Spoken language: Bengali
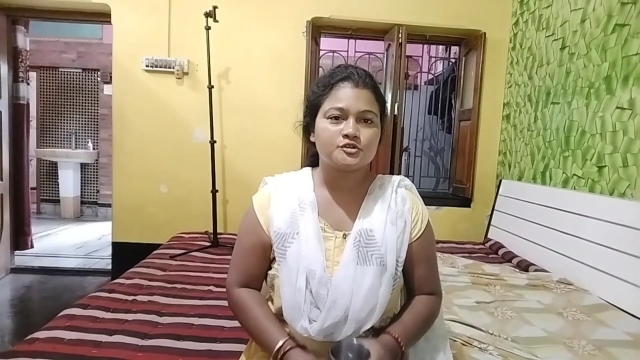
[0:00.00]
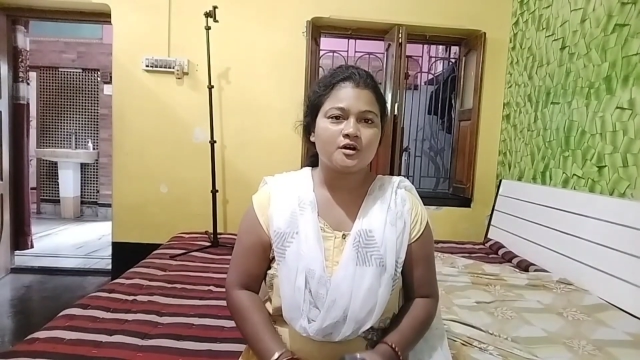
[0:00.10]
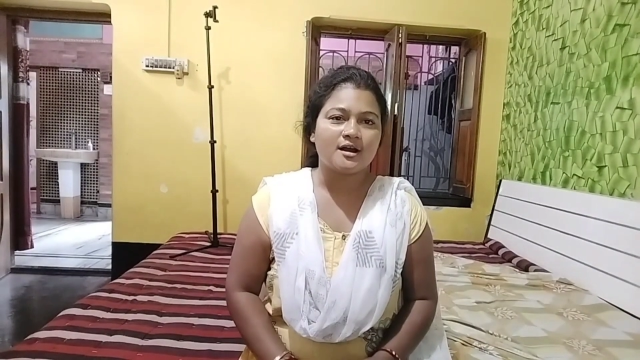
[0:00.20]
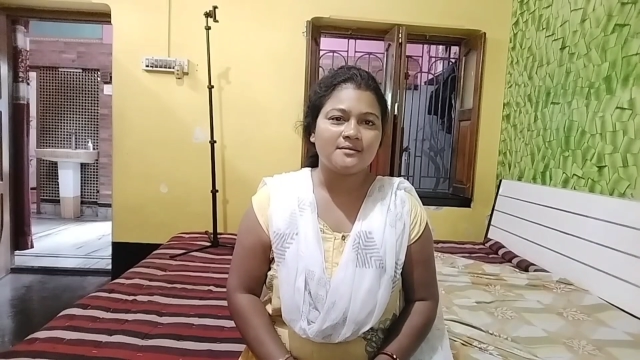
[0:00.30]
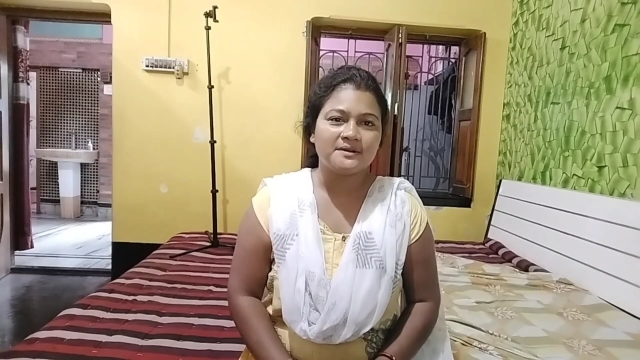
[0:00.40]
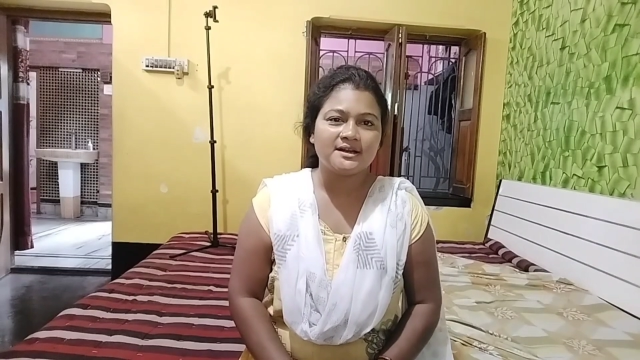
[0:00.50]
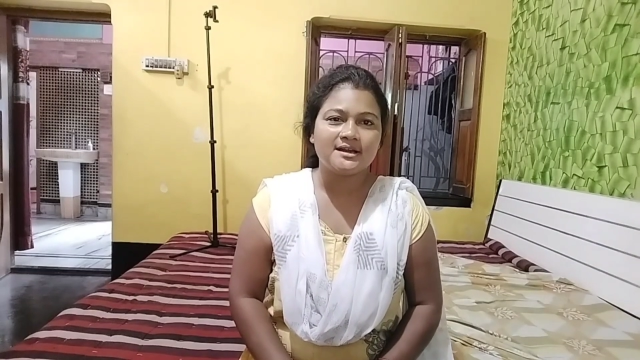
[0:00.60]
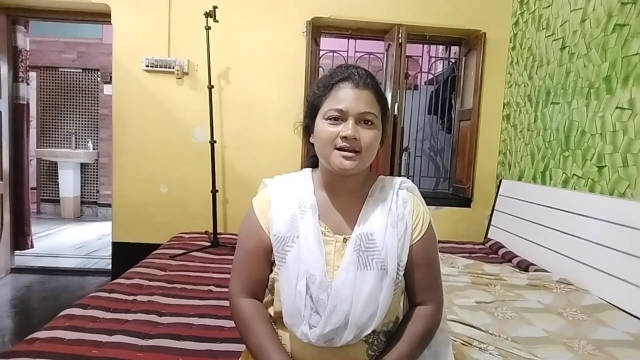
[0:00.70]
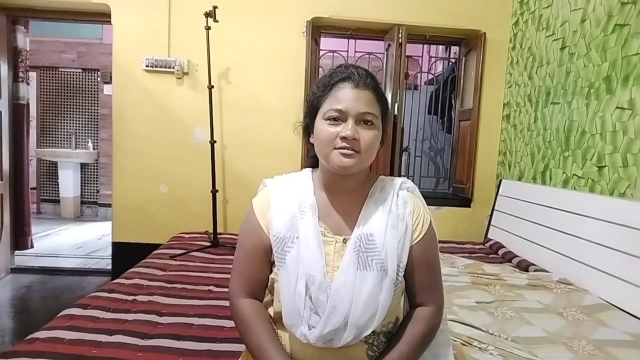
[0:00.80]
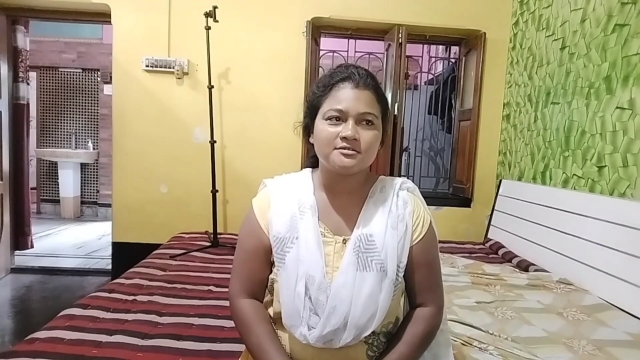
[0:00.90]

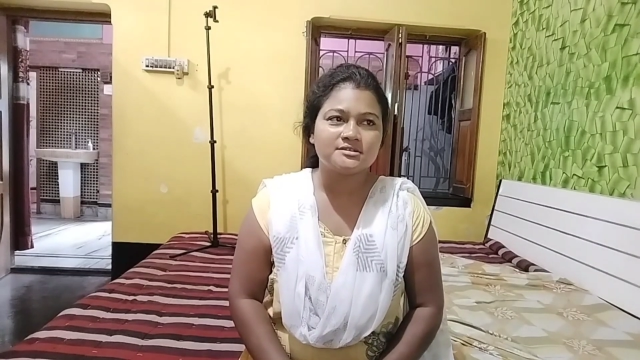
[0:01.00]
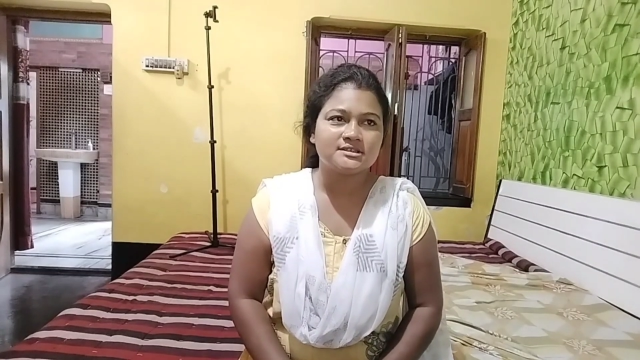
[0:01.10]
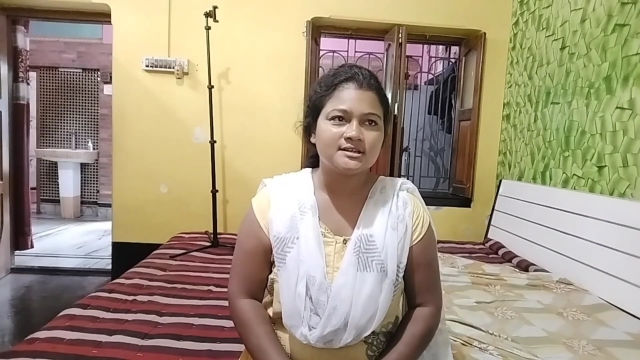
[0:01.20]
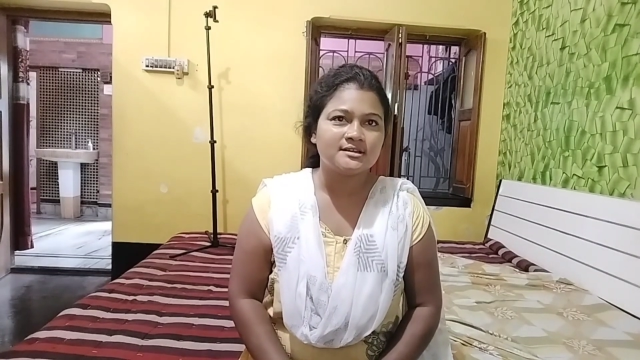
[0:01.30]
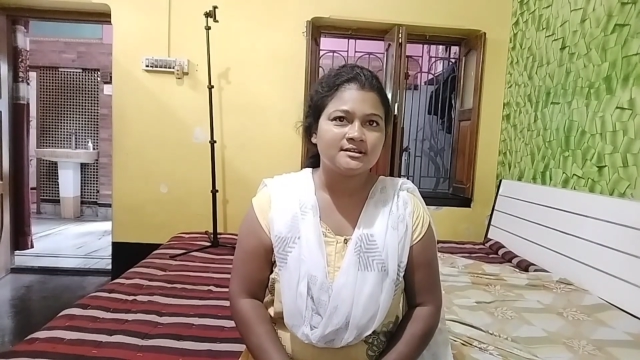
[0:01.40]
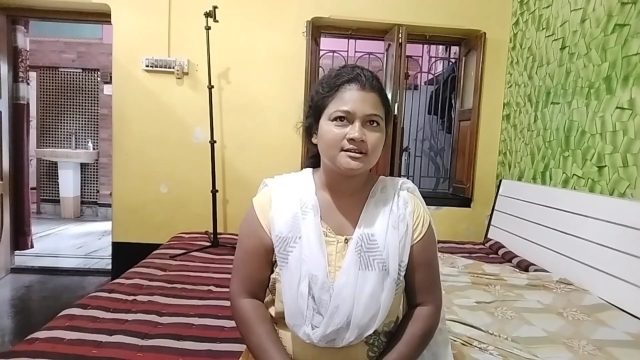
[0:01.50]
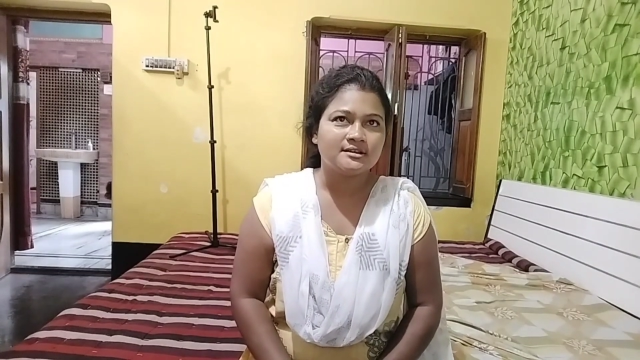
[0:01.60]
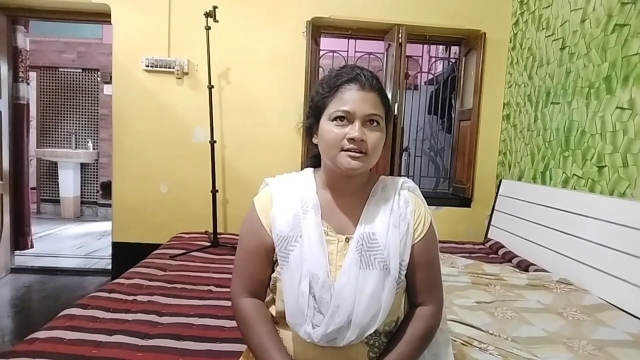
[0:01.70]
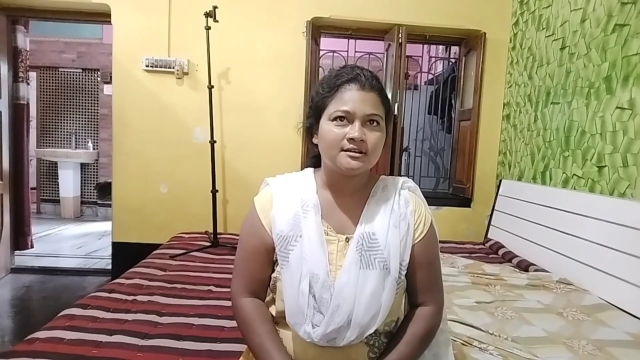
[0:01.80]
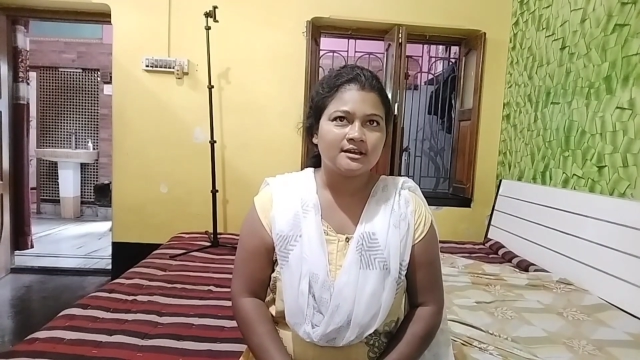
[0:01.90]
সকালবেলায় আর হচ্ছে
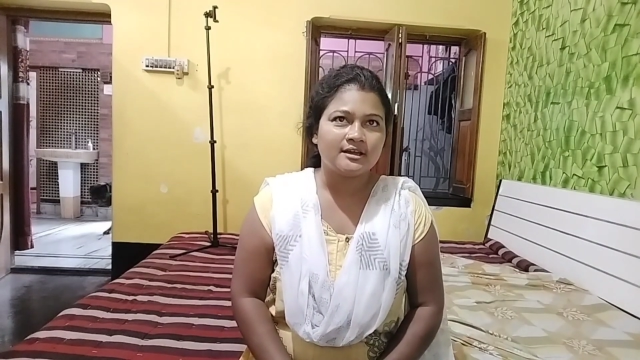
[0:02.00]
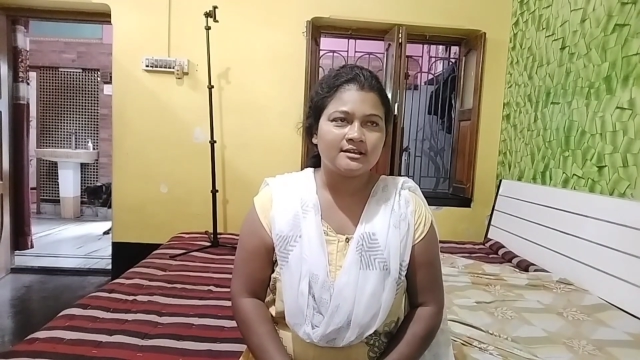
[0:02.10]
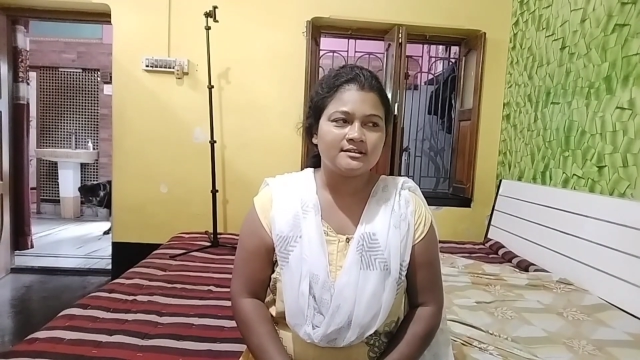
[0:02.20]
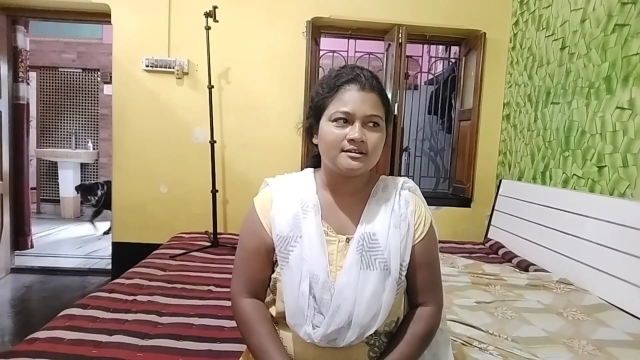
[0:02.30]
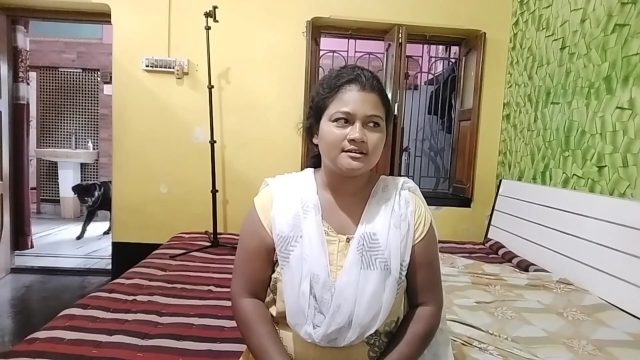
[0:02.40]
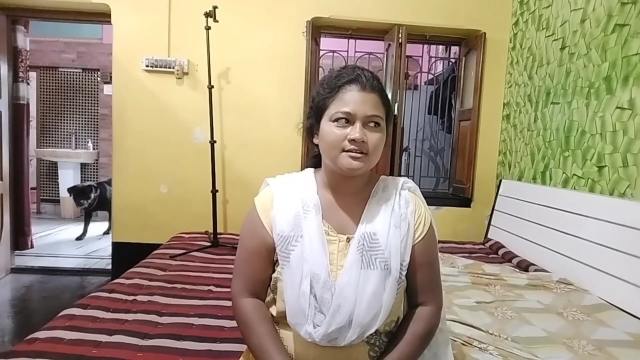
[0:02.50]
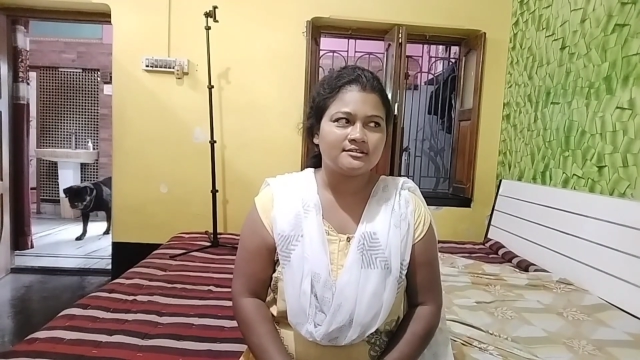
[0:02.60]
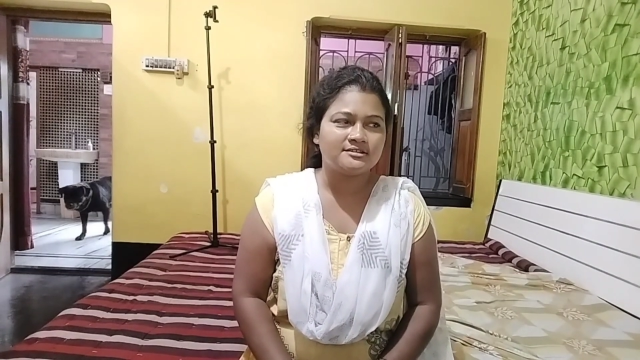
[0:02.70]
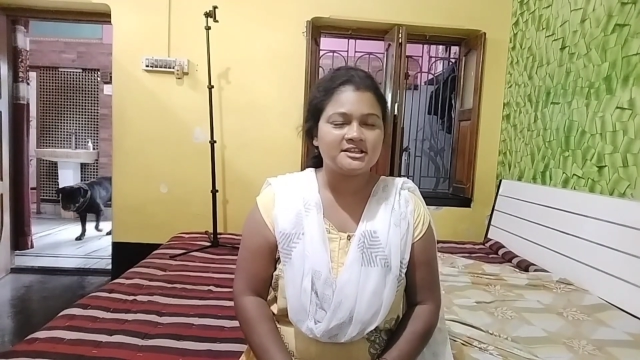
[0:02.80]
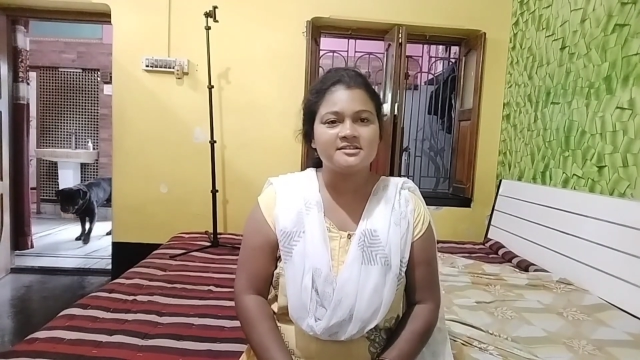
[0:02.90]
এই
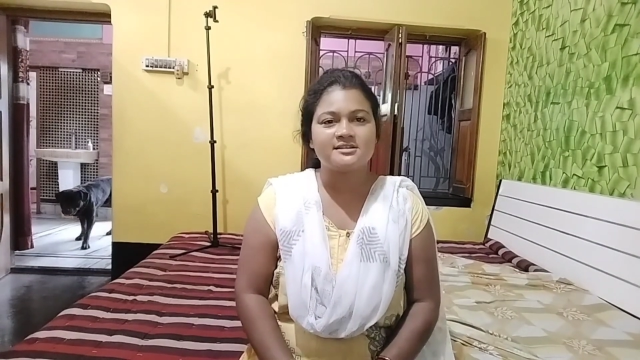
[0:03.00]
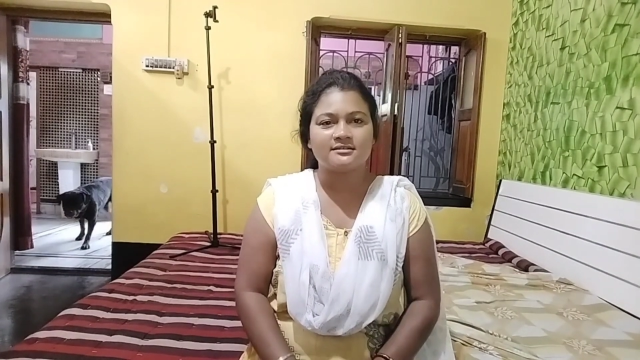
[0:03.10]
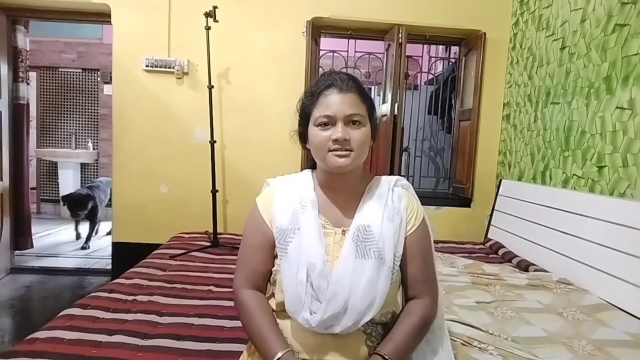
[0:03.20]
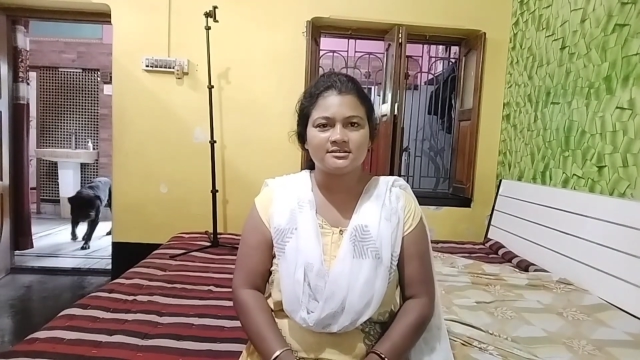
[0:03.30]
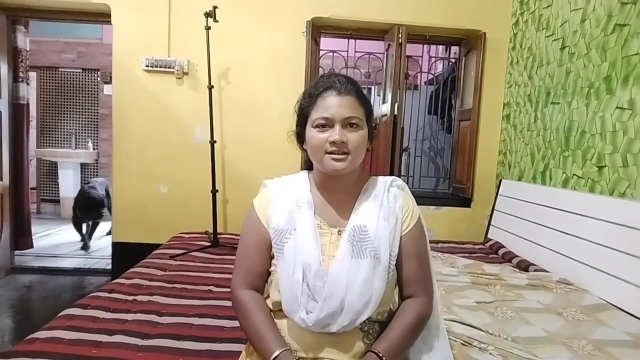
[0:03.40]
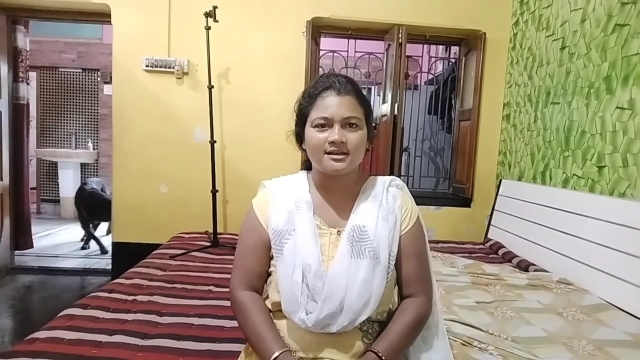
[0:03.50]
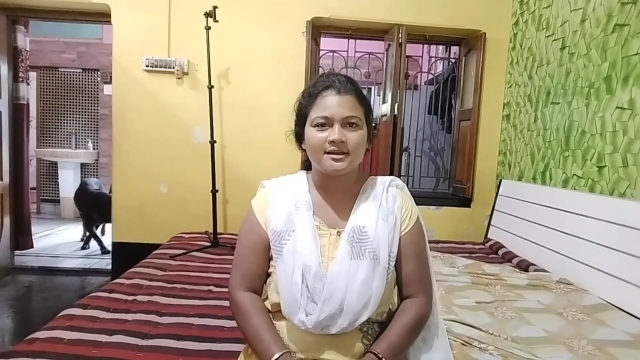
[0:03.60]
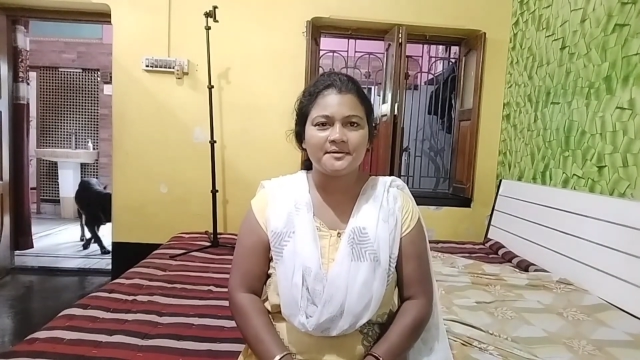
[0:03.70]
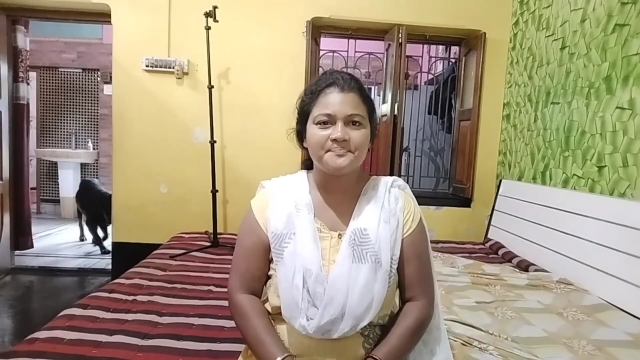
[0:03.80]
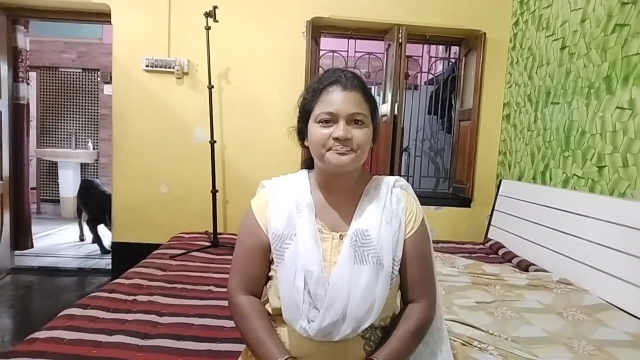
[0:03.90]
তিন চার দিন থেকে